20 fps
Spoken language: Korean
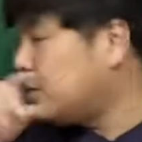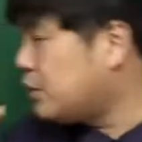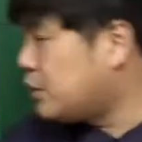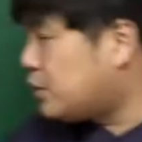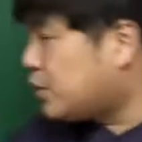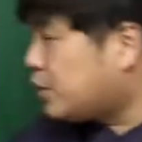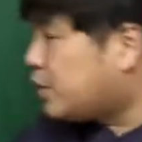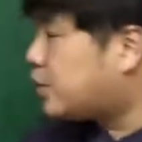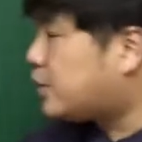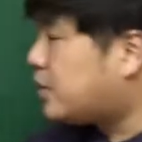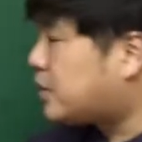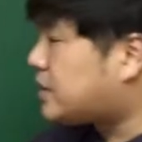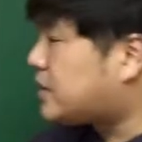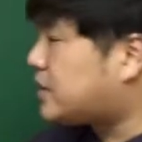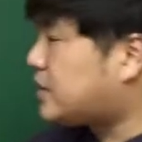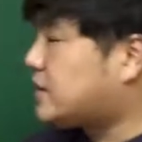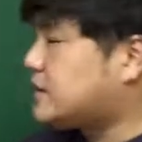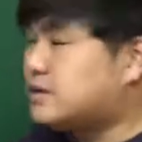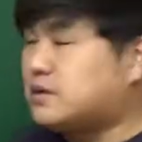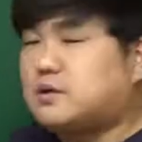이런 거에
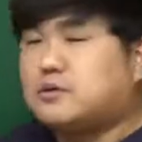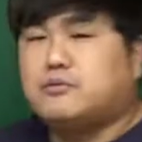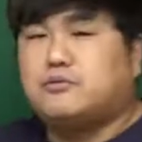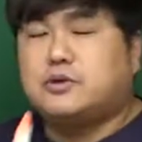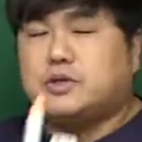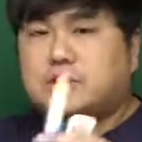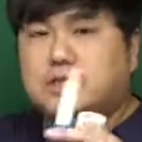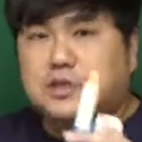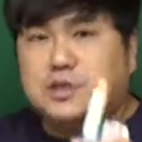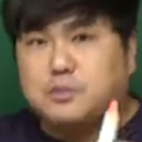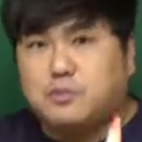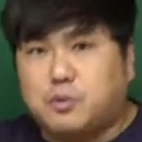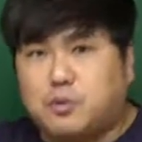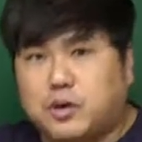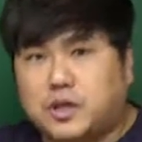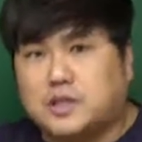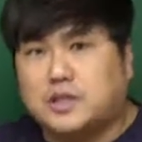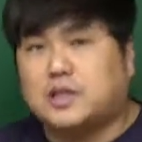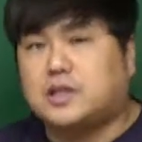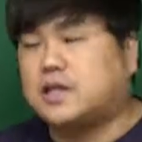따라서 위치를
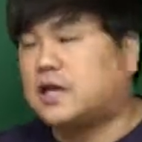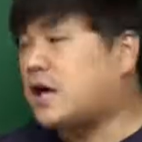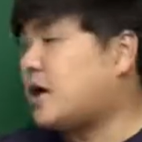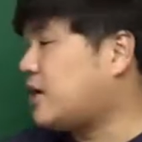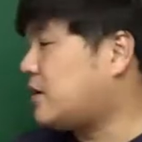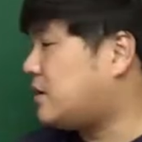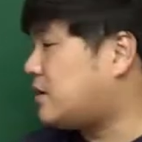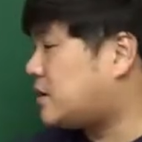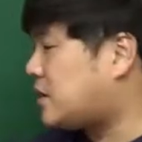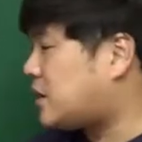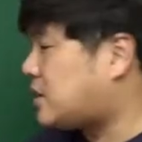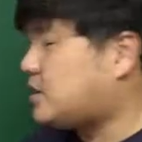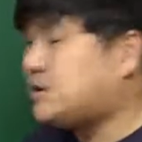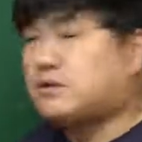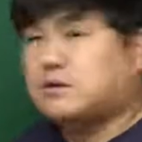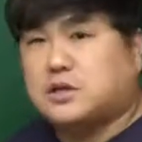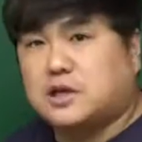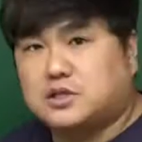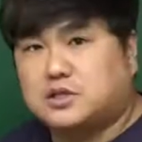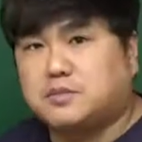보게 된다 이렇게
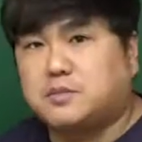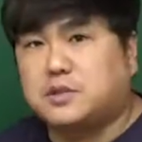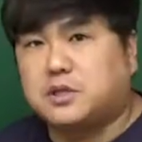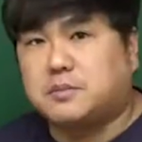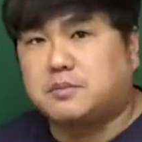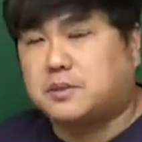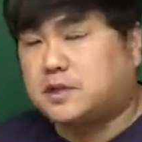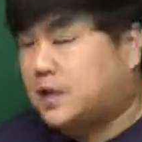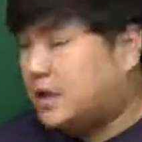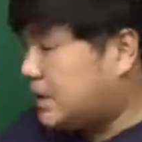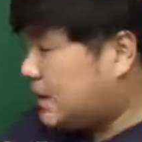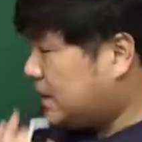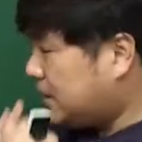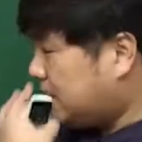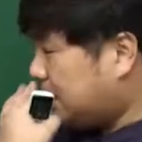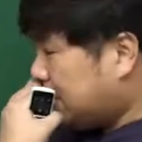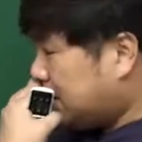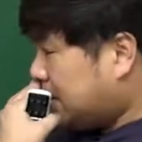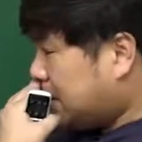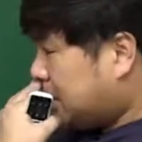기억을 하시면 됩니다.
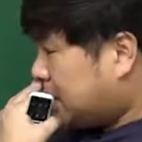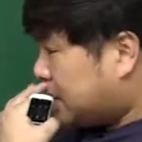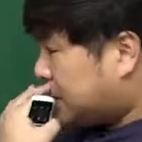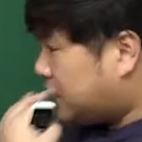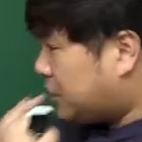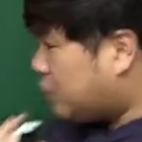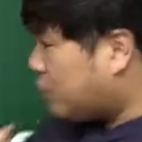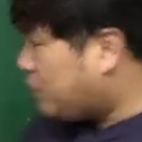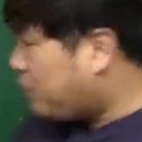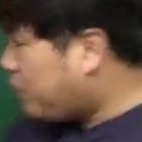그리고